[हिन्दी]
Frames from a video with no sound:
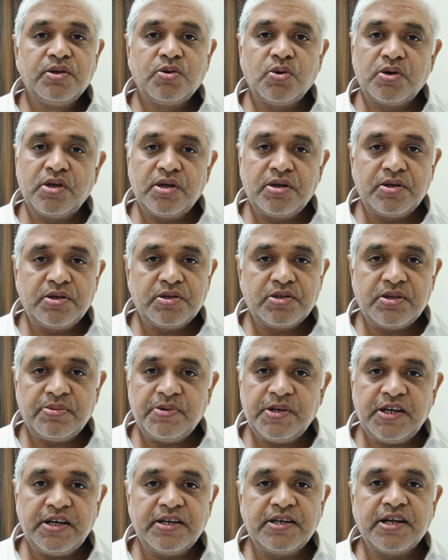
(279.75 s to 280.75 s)
क्योंकि किसी
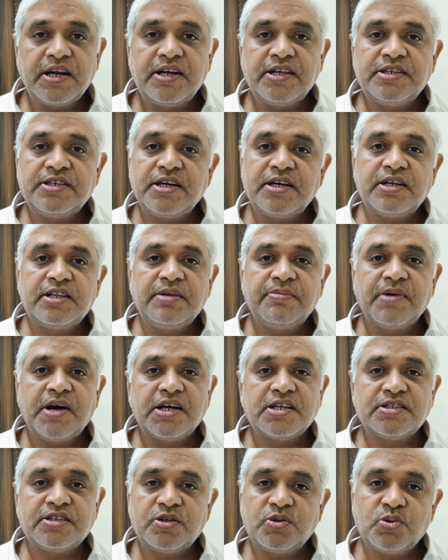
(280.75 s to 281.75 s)
भी इंटेलिजेंट
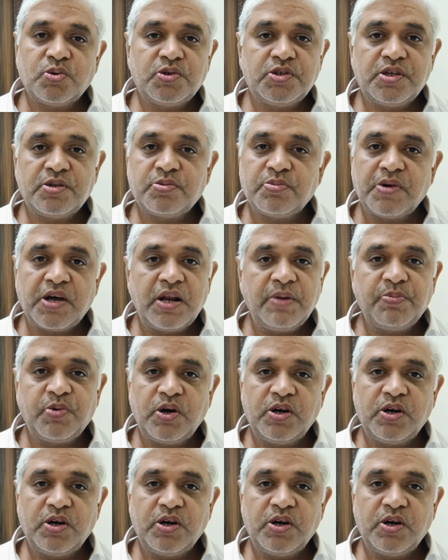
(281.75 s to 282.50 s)
दिमाग से तो ये तुम्हारे